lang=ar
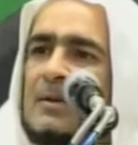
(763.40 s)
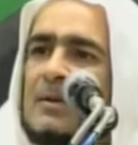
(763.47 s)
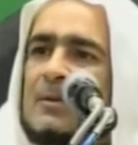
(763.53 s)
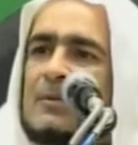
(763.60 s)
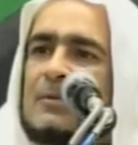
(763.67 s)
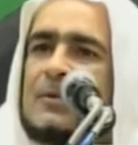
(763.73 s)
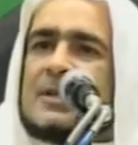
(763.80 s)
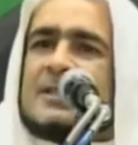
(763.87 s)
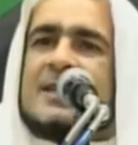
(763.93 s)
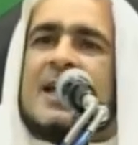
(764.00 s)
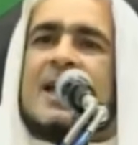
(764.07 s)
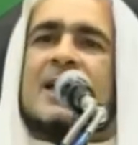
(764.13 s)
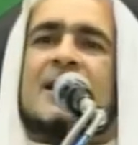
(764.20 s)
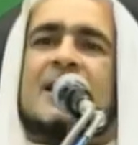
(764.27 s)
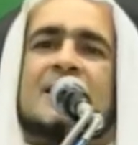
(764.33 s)

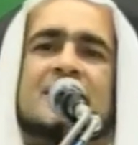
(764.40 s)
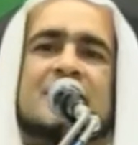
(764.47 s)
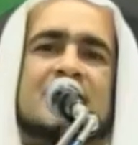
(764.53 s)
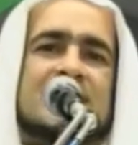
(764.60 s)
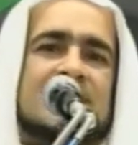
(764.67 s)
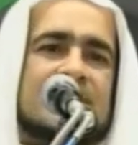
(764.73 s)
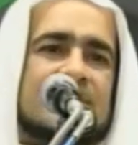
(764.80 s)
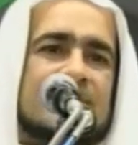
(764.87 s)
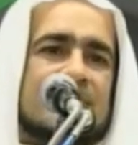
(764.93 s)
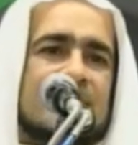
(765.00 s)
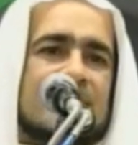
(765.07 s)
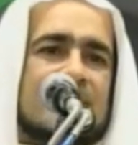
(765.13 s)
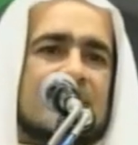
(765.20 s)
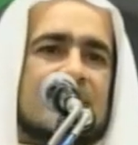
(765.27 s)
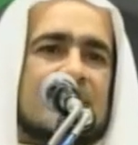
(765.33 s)
فسألت
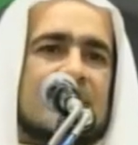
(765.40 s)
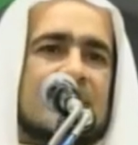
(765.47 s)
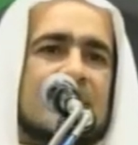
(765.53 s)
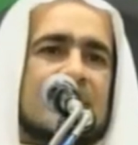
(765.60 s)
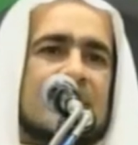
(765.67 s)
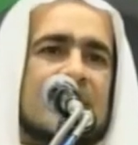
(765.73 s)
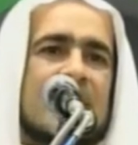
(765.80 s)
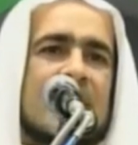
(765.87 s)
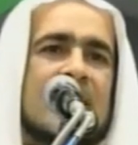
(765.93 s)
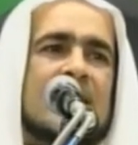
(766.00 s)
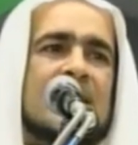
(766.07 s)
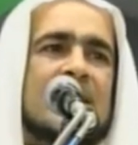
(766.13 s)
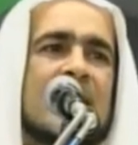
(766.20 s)
هل